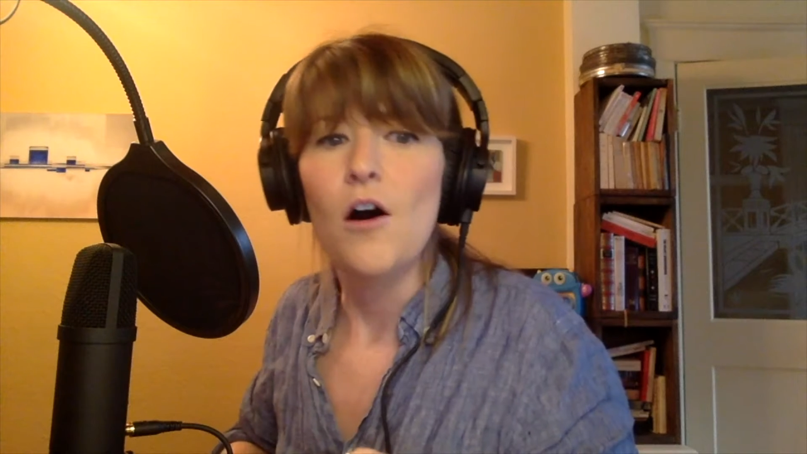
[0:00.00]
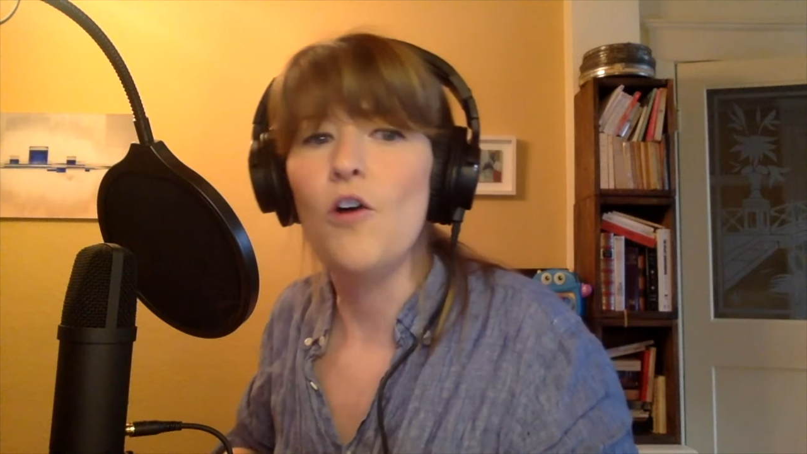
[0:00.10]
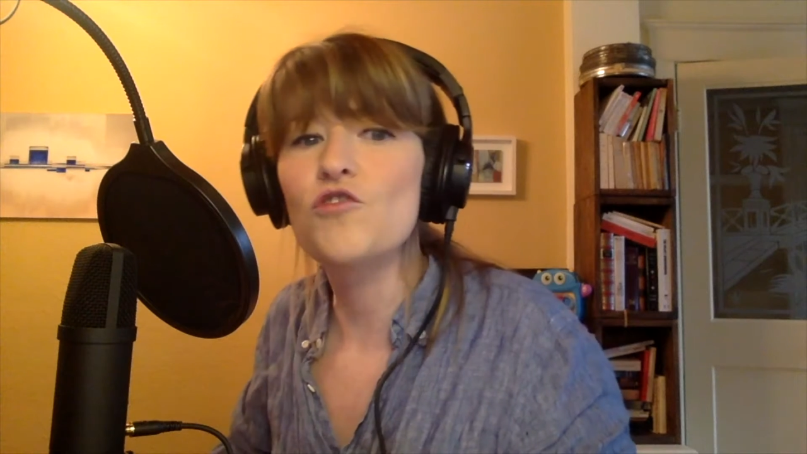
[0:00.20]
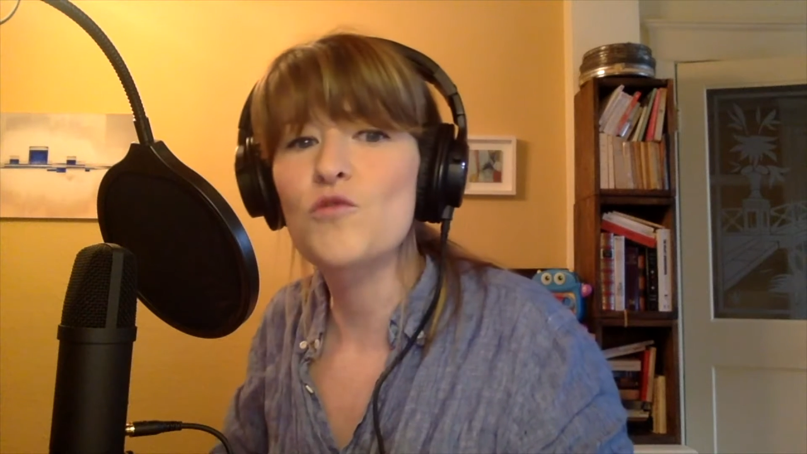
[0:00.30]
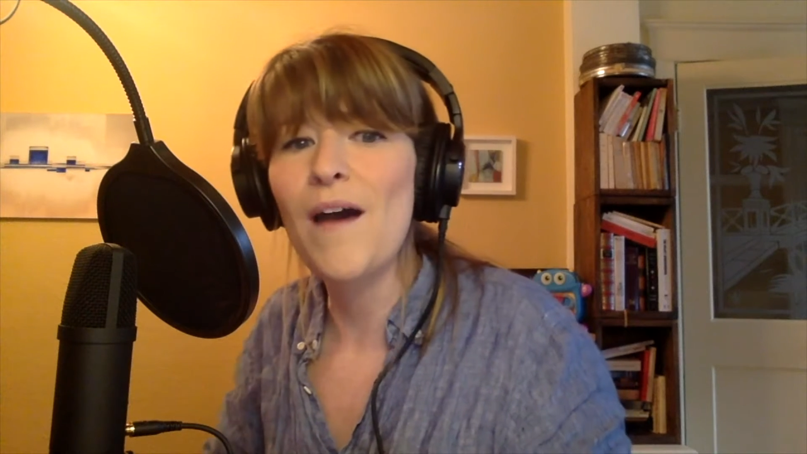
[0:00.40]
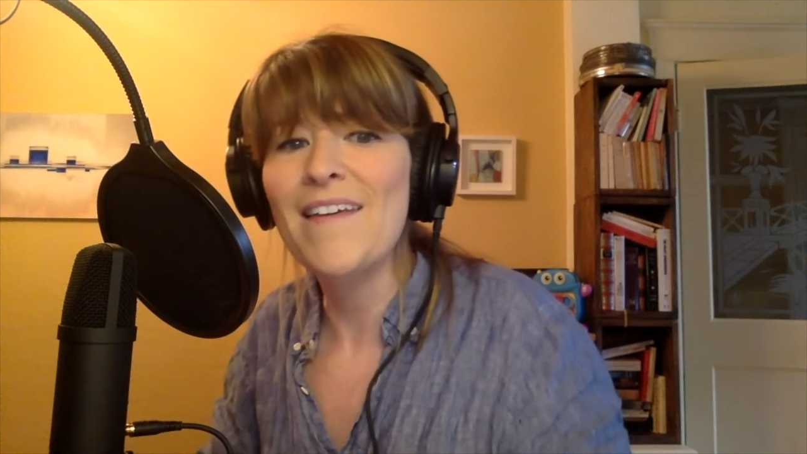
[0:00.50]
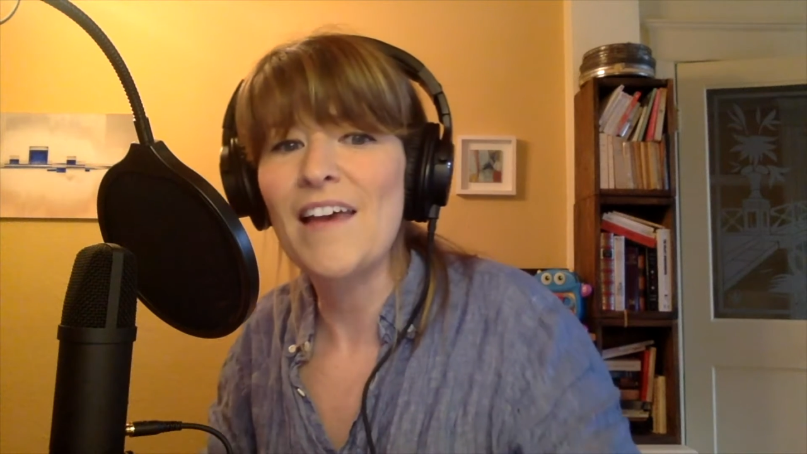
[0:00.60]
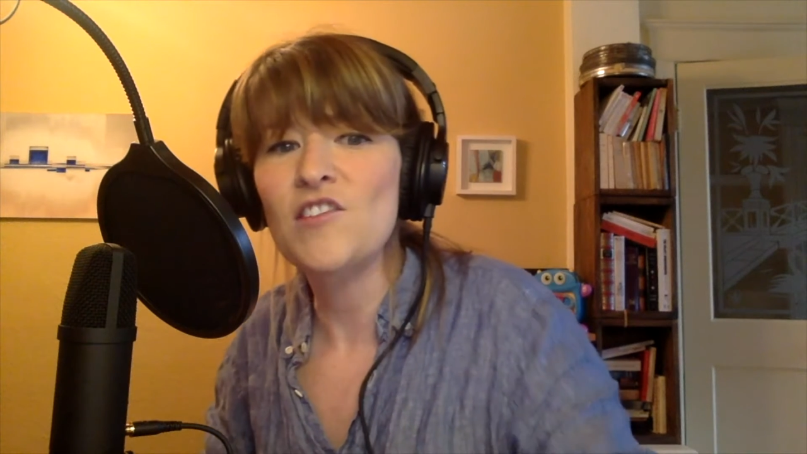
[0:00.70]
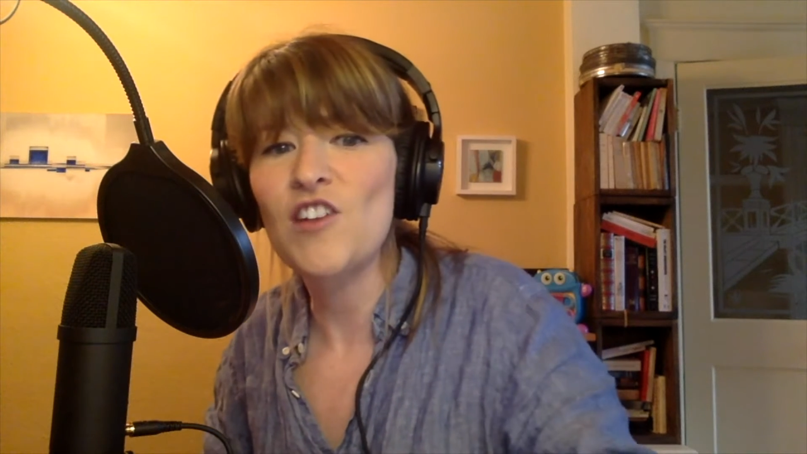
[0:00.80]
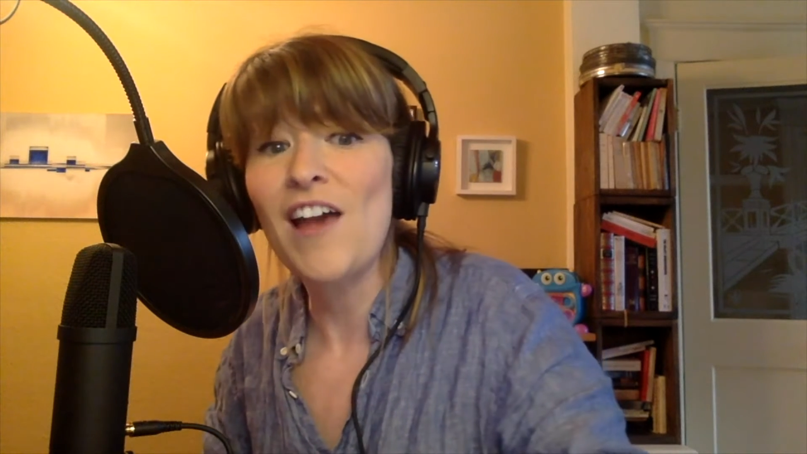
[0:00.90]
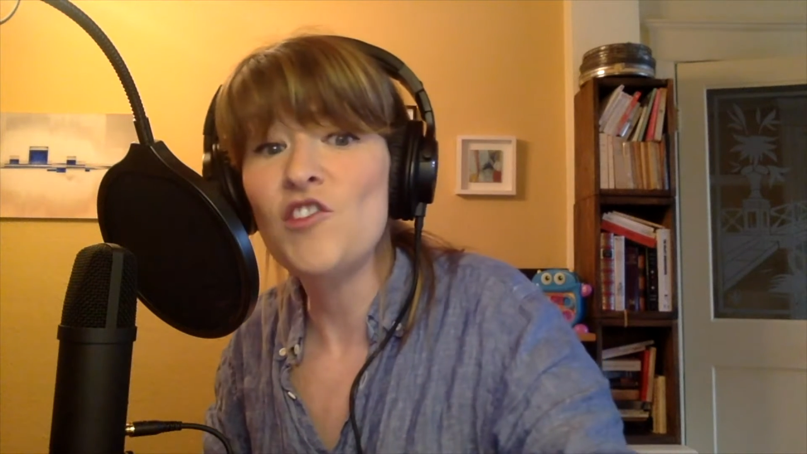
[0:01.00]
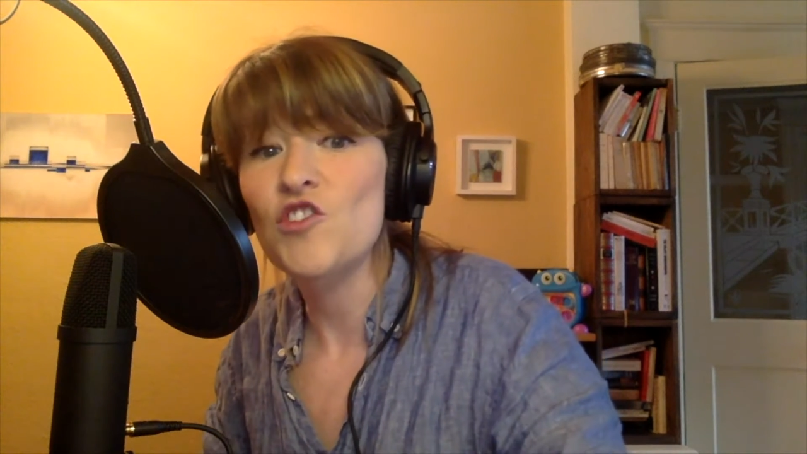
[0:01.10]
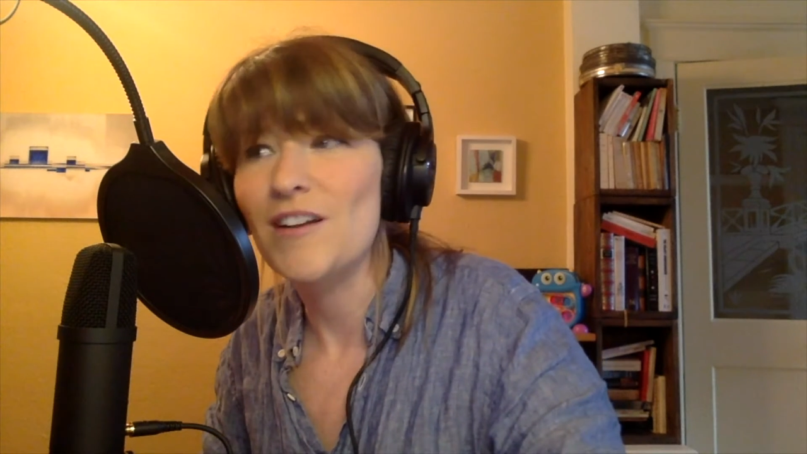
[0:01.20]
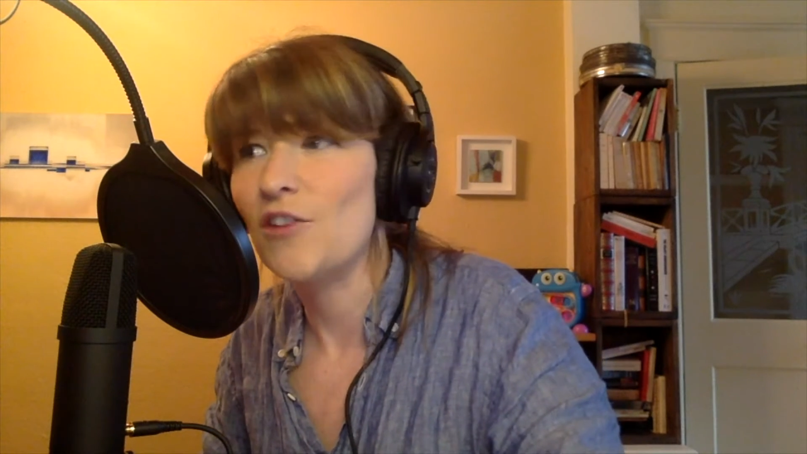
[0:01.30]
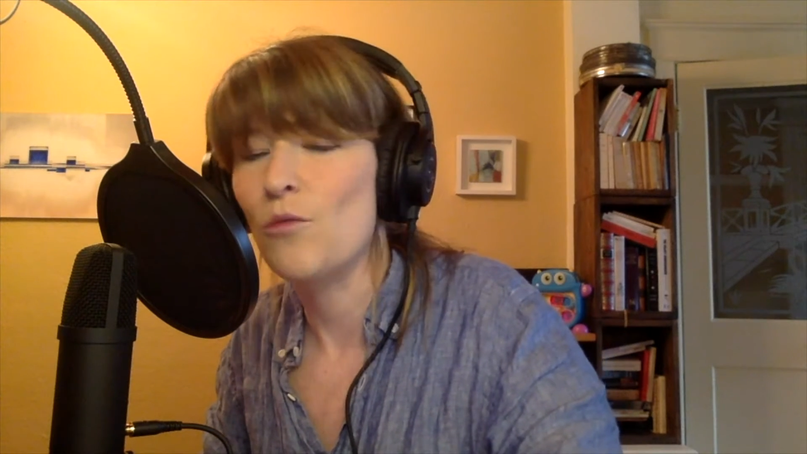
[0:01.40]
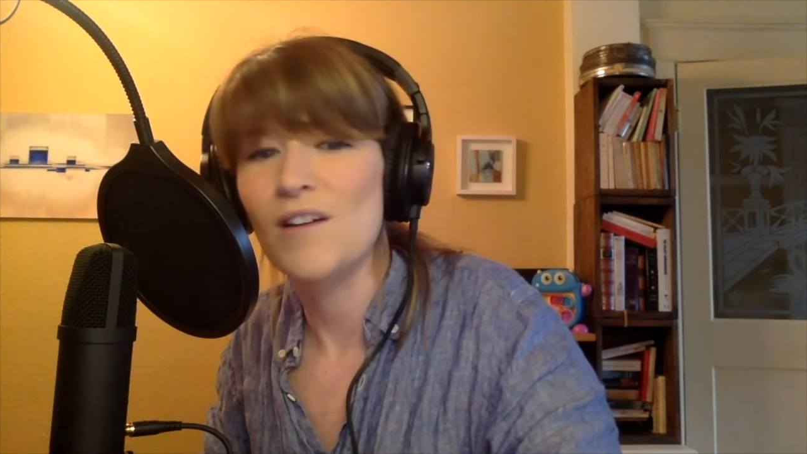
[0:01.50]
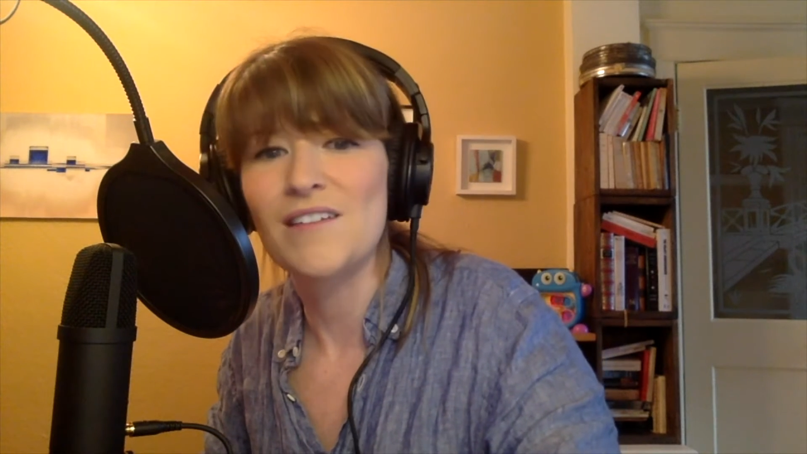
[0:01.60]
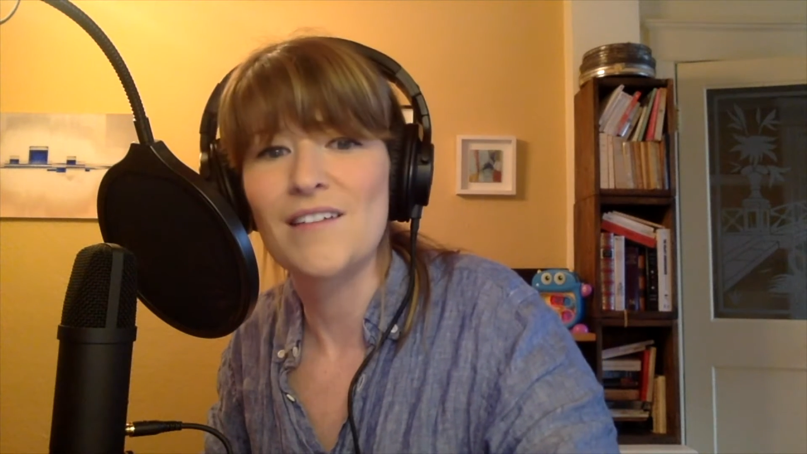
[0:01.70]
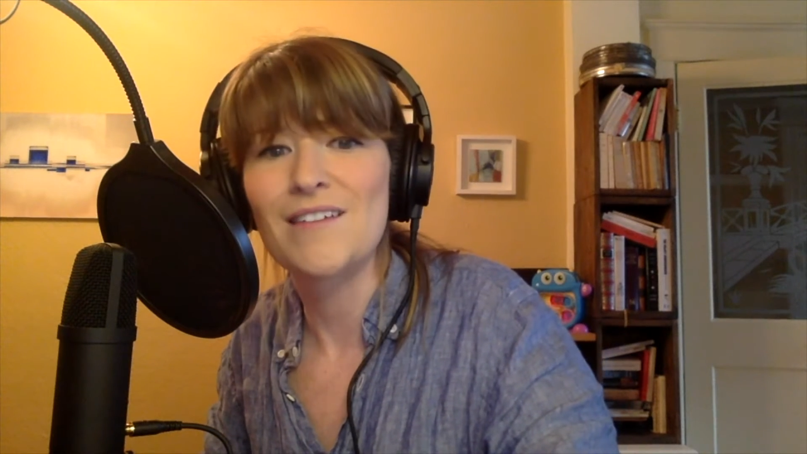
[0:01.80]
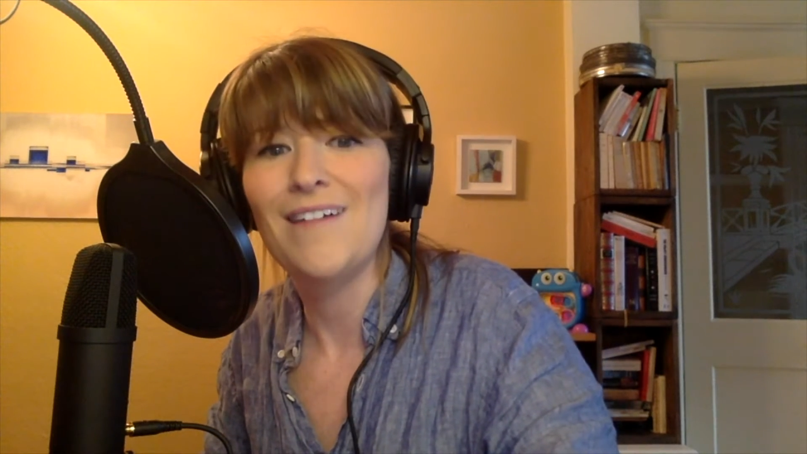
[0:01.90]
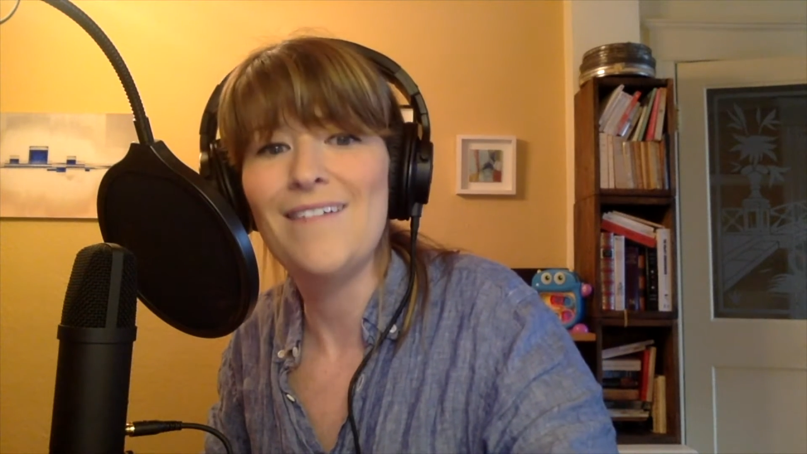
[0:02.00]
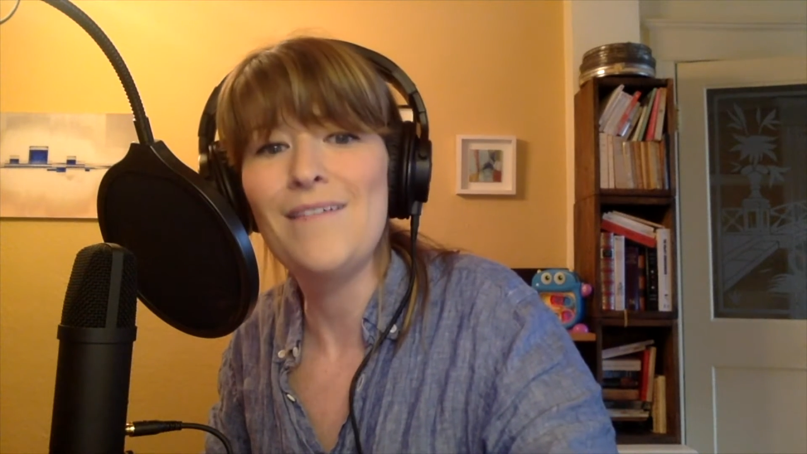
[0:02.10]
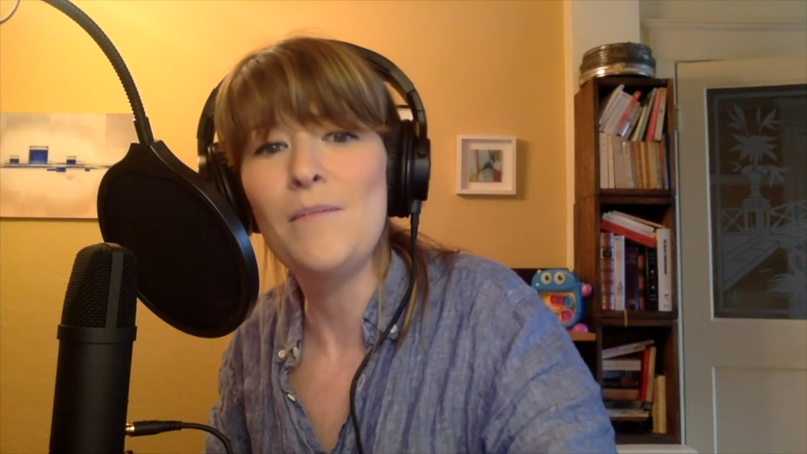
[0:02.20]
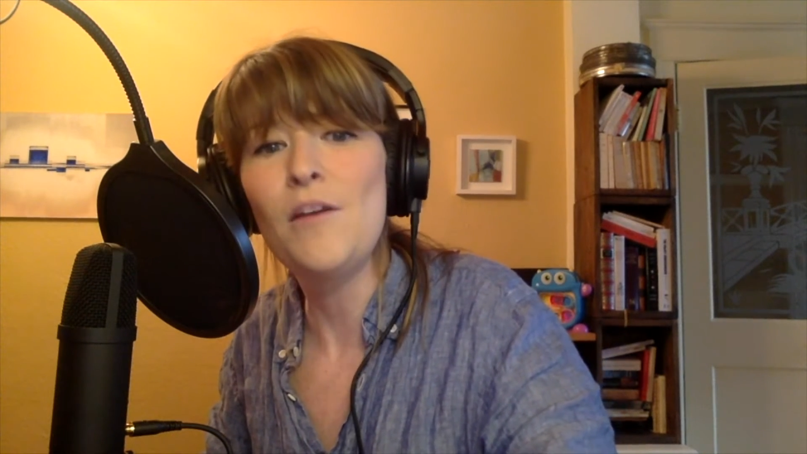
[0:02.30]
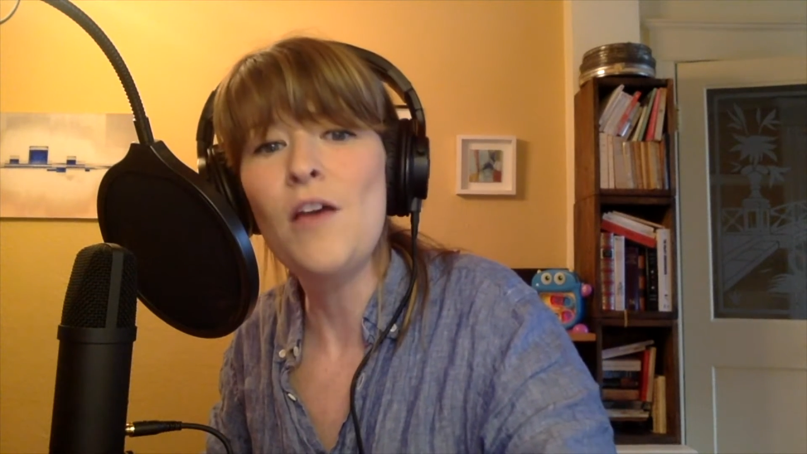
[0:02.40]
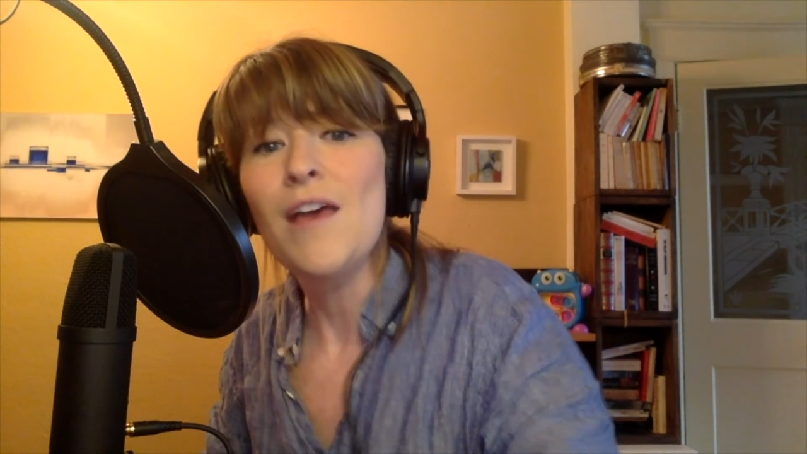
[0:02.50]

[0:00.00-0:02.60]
On jouait à cache-cache les trois ensemble,